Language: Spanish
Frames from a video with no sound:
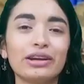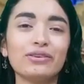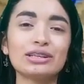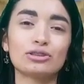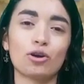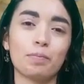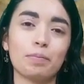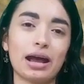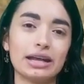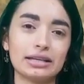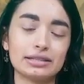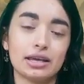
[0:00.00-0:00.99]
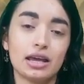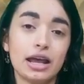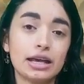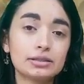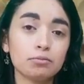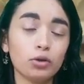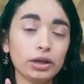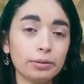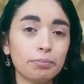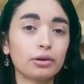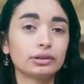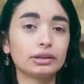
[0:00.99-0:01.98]
nuestro país. Es muy
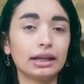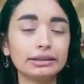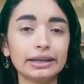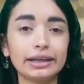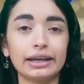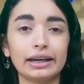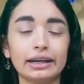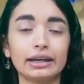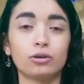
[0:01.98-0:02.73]
importante que,